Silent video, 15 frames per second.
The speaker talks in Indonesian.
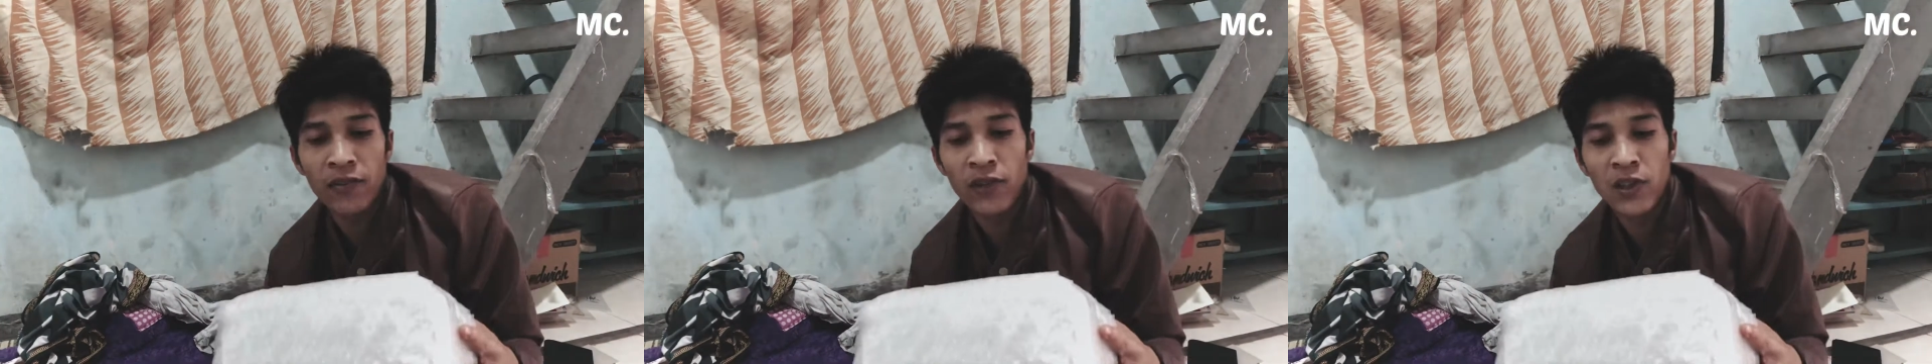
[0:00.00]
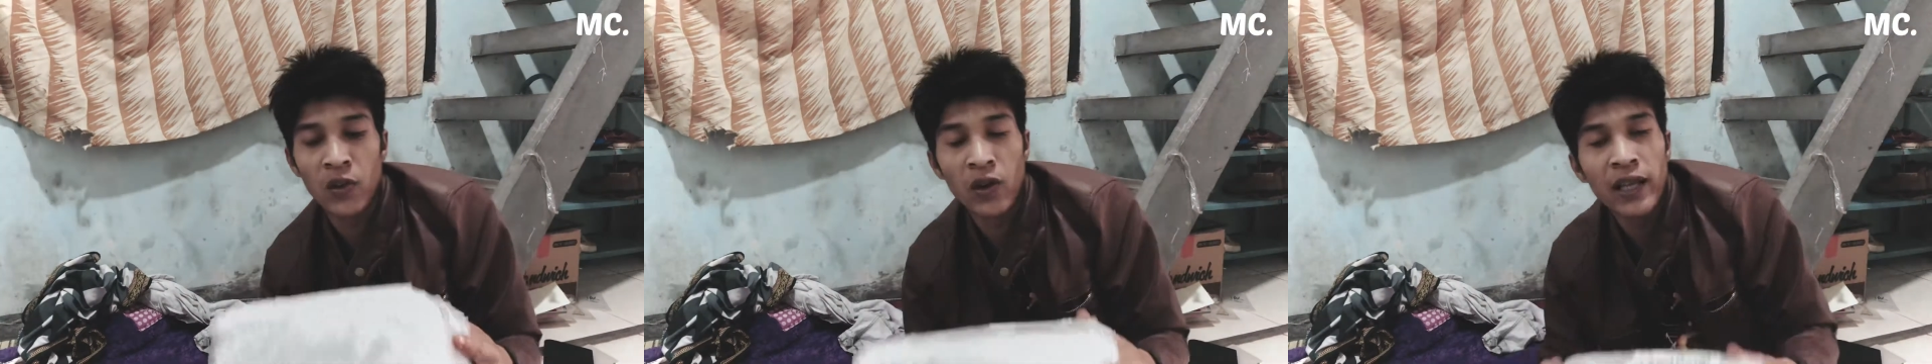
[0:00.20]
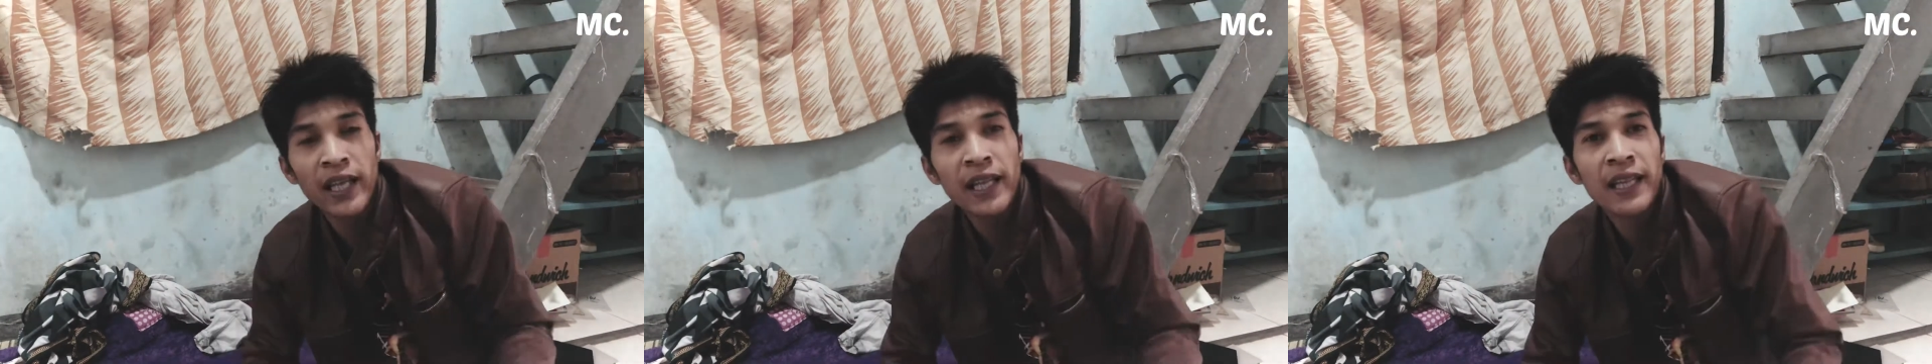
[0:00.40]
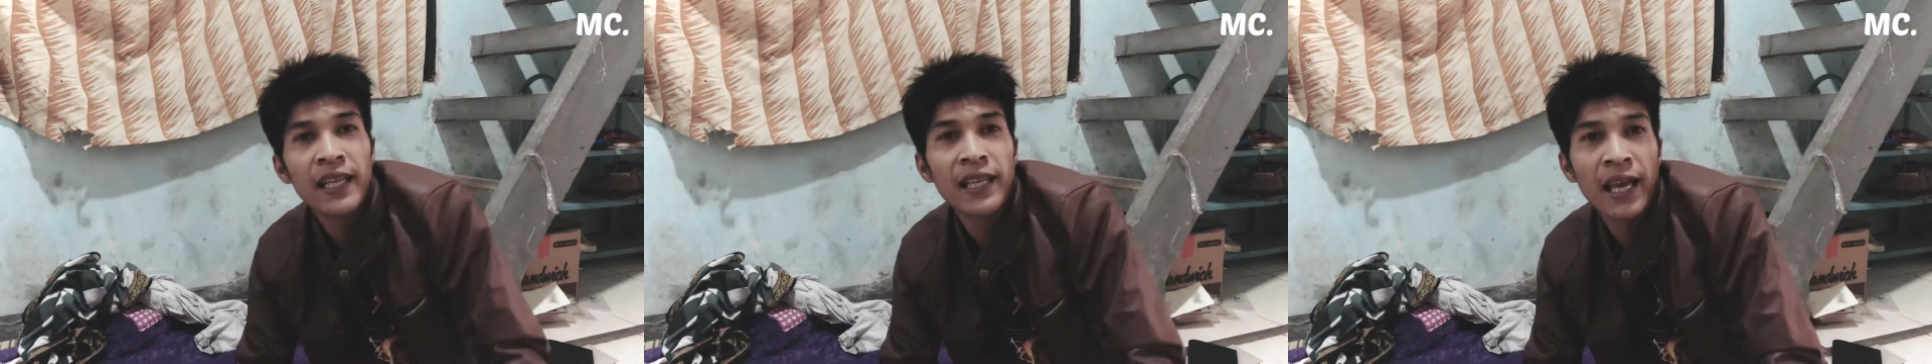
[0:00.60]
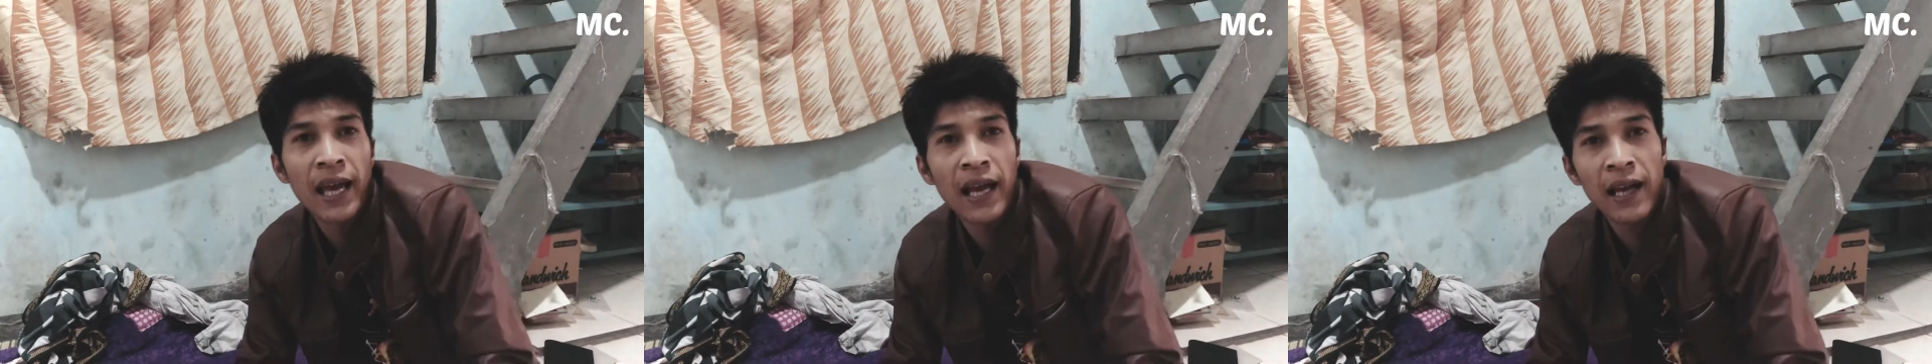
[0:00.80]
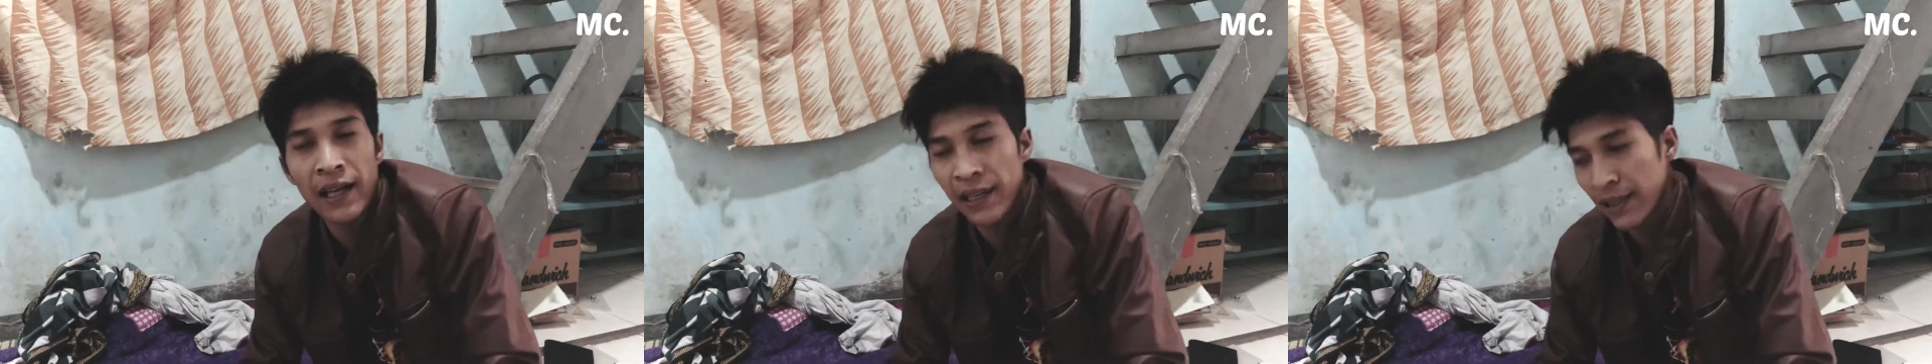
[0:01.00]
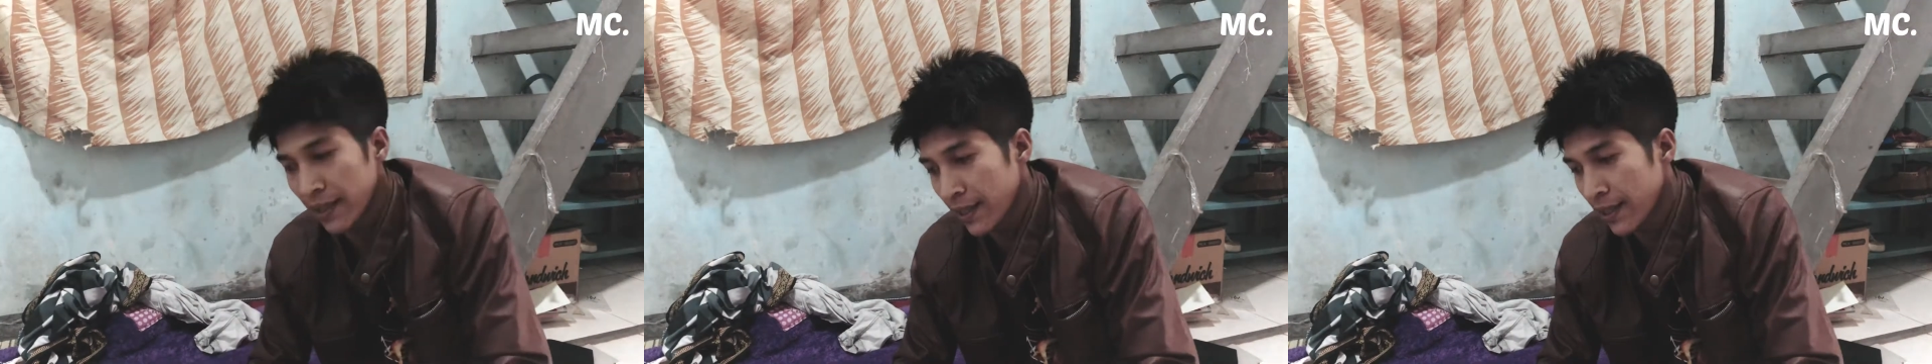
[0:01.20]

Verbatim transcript: video ini intinya